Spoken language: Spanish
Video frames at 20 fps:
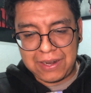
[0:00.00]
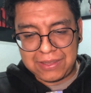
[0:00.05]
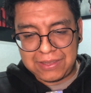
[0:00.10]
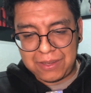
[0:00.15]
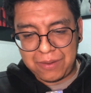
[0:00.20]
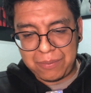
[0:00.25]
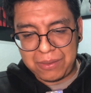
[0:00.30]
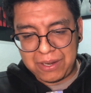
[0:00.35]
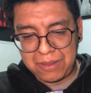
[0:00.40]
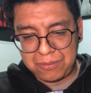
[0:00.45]
la
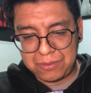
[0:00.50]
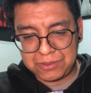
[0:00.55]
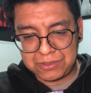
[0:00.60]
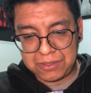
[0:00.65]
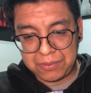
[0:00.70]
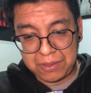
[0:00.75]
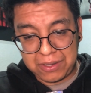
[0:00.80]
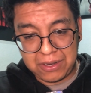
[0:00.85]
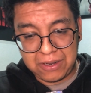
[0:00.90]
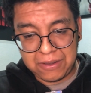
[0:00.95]
terminamos
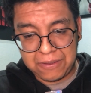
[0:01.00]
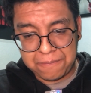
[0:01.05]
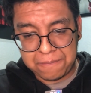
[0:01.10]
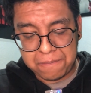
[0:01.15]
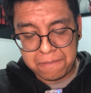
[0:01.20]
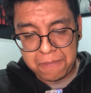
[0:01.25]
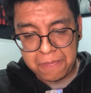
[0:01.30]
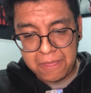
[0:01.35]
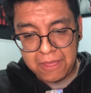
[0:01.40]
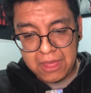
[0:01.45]
de ver.
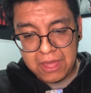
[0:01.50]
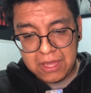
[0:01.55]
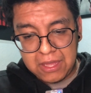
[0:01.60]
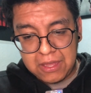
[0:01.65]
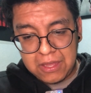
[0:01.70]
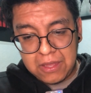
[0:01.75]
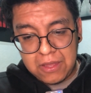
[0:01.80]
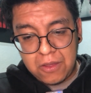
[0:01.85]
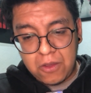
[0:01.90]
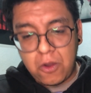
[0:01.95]

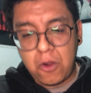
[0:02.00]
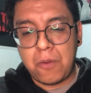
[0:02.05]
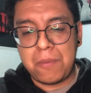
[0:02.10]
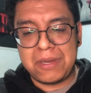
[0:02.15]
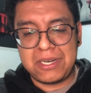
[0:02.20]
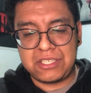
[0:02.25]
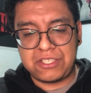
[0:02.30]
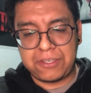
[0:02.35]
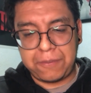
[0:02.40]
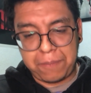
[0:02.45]

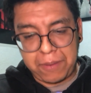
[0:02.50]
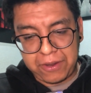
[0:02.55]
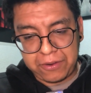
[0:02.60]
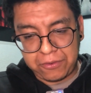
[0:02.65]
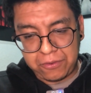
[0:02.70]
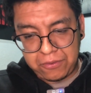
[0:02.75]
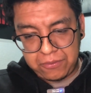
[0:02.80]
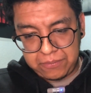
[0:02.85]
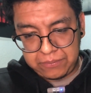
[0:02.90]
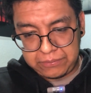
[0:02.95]
Omar
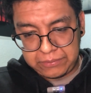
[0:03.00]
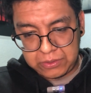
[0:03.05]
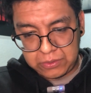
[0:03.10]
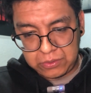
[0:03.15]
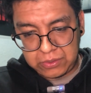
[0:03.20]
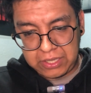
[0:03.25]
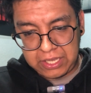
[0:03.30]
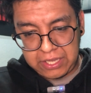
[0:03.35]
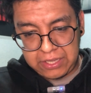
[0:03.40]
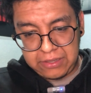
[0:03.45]
Chaparro.
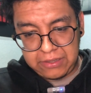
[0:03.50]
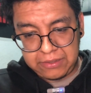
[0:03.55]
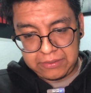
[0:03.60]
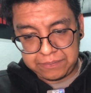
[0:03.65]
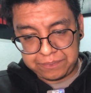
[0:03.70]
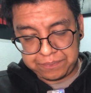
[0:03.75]
¿Ok?